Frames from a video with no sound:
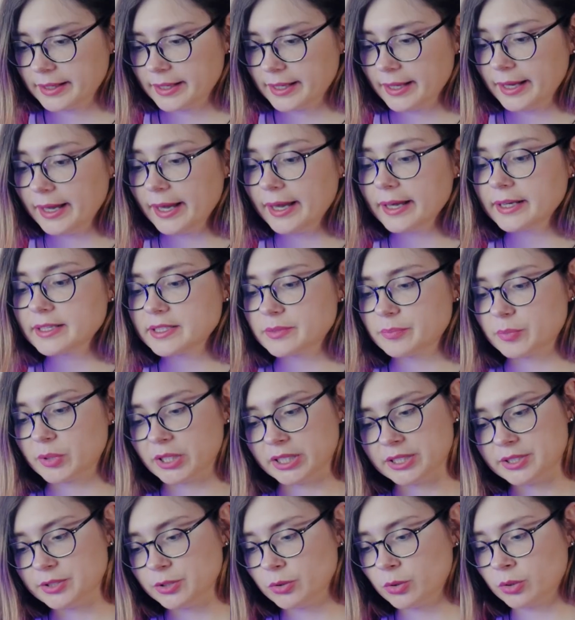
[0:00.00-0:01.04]
¿Qué
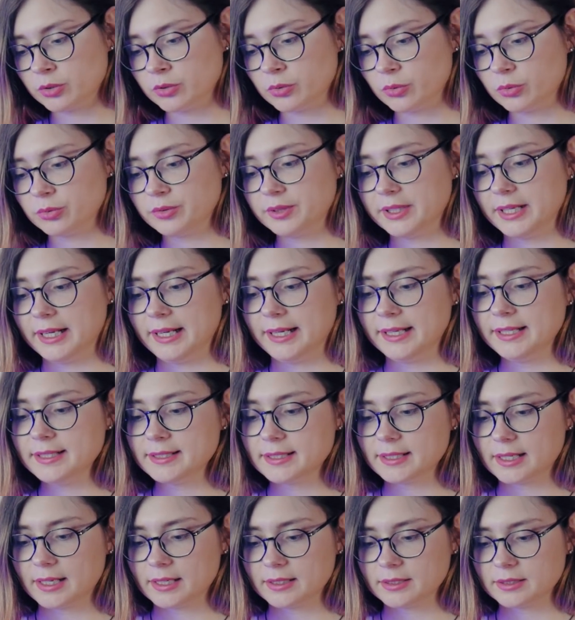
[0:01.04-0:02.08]
expresión
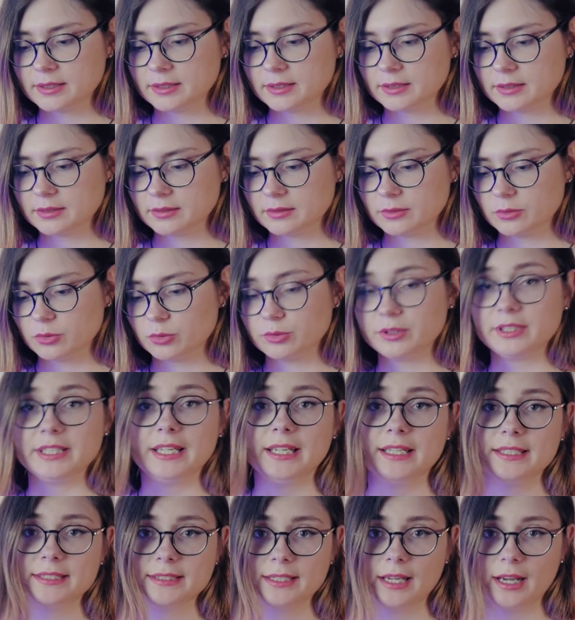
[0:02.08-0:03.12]
utilizas?
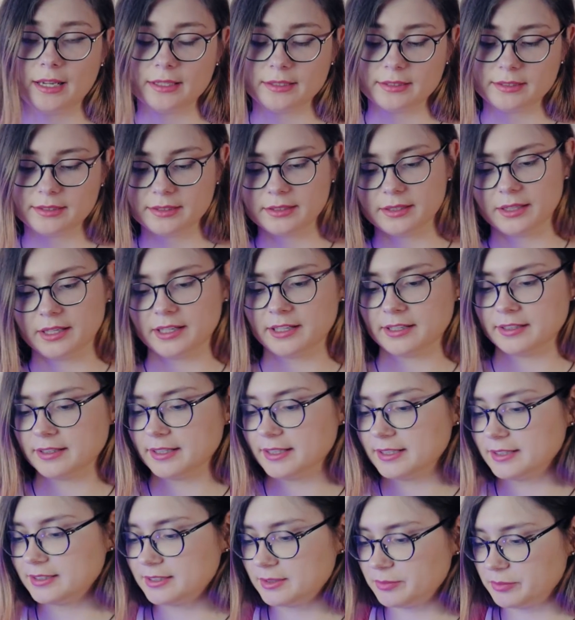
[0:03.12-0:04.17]
Utilizas, ah,
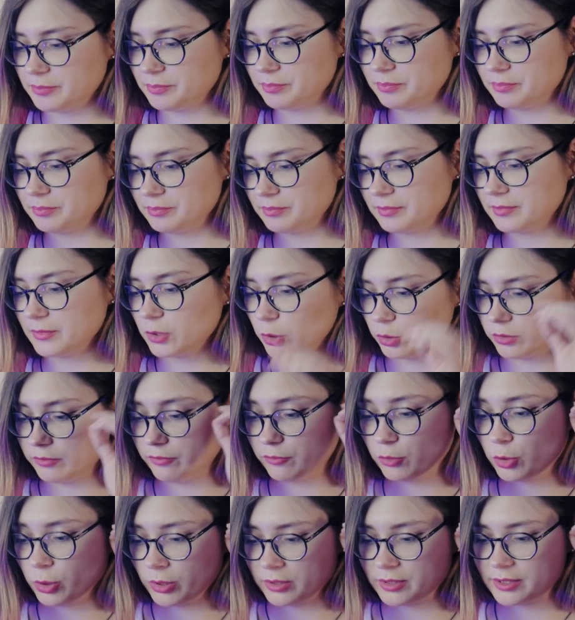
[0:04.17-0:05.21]
es con
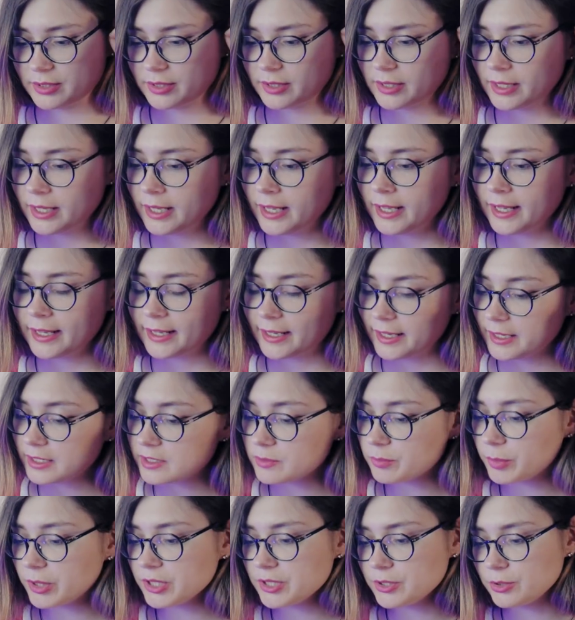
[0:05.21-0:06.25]
vos. ¿Qué
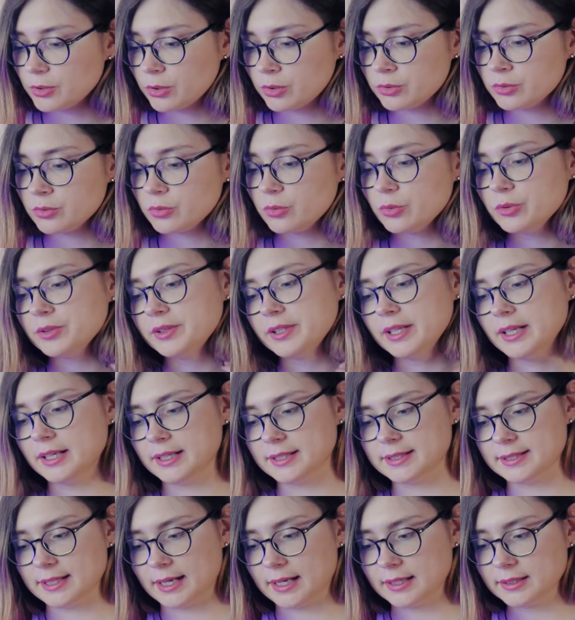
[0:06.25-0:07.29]
expresión
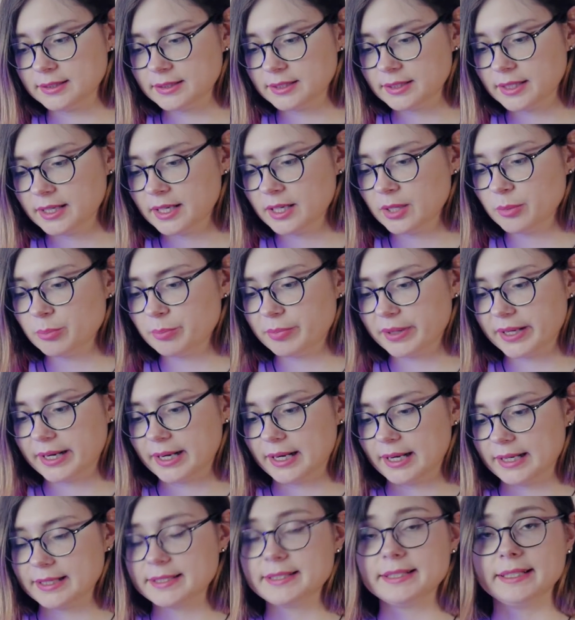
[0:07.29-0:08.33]
utilizas
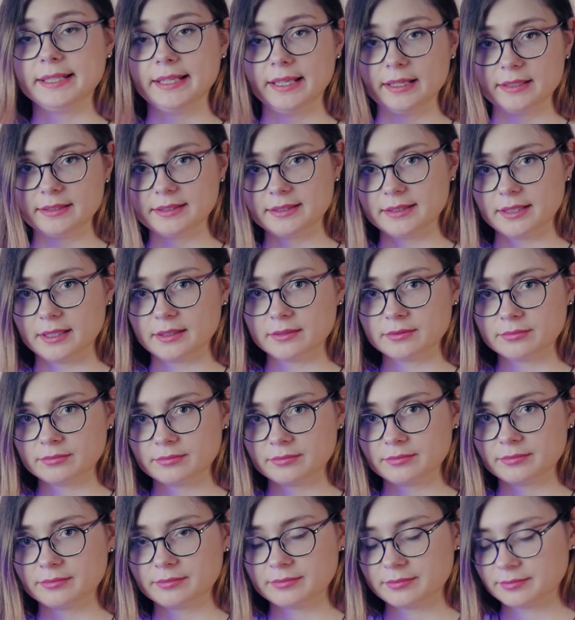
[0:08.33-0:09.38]
para la siesta?
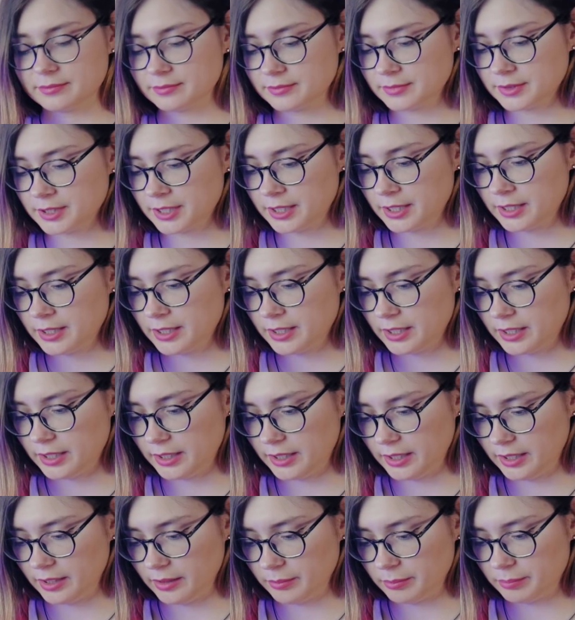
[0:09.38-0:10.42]

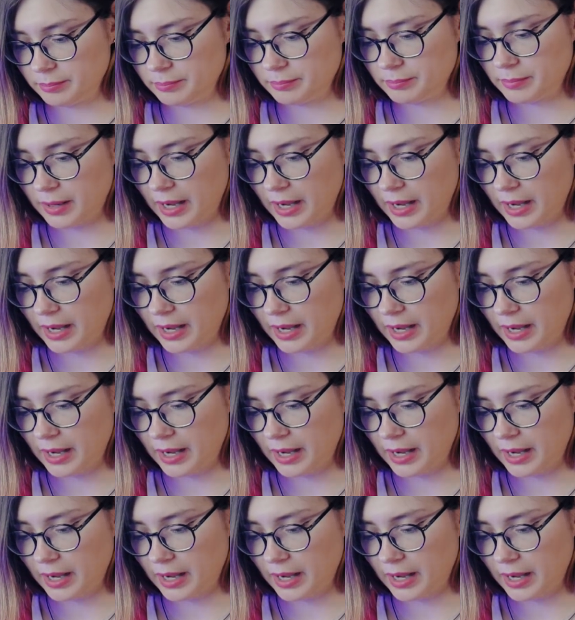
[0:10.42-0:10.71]
Eh,